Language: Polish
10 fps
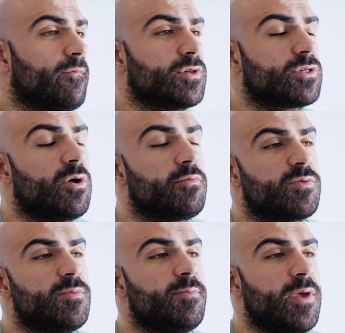Wszystko
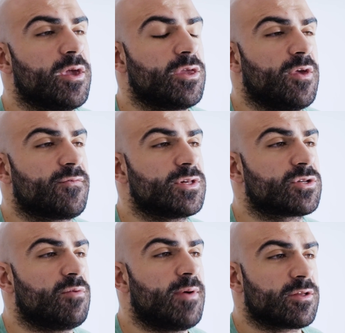brzmi pięknie,
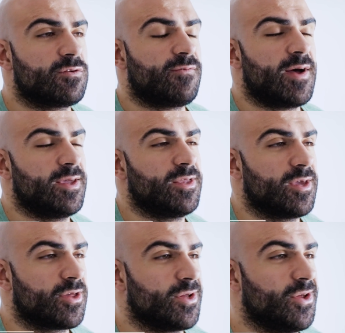wszystko bardzo
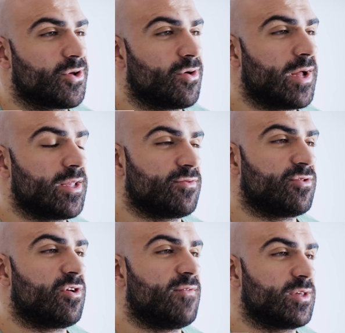fajnie, czyli czekolada
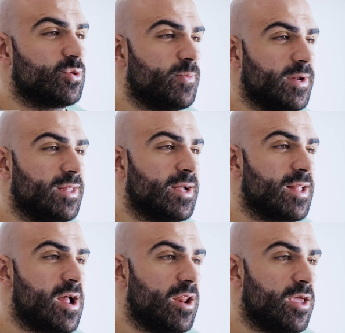zdrowa, super i
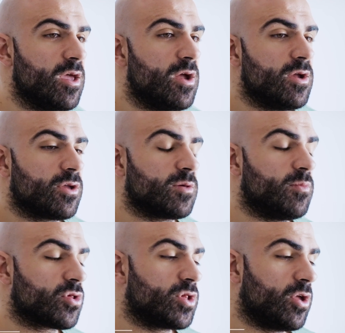tak dalej. Czy
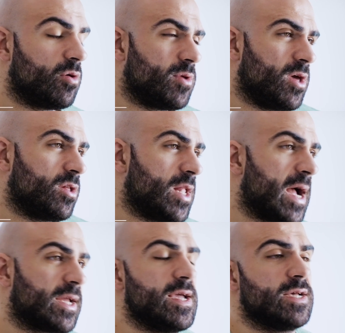można ją jeść?
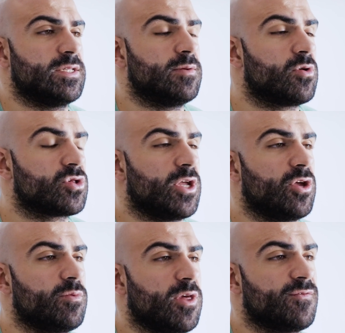Tak, jasne, można
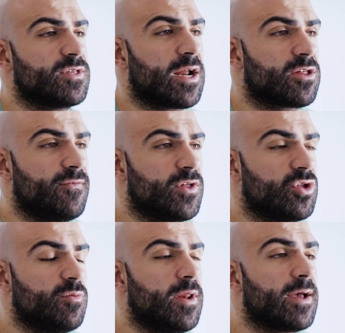ją jeść. Wystarczy
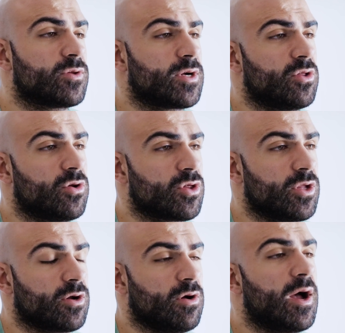liczyć do bilansu
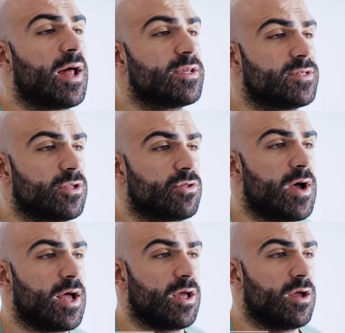kalorycznego. Ale jest
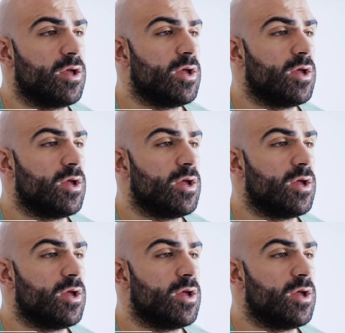jedno ale.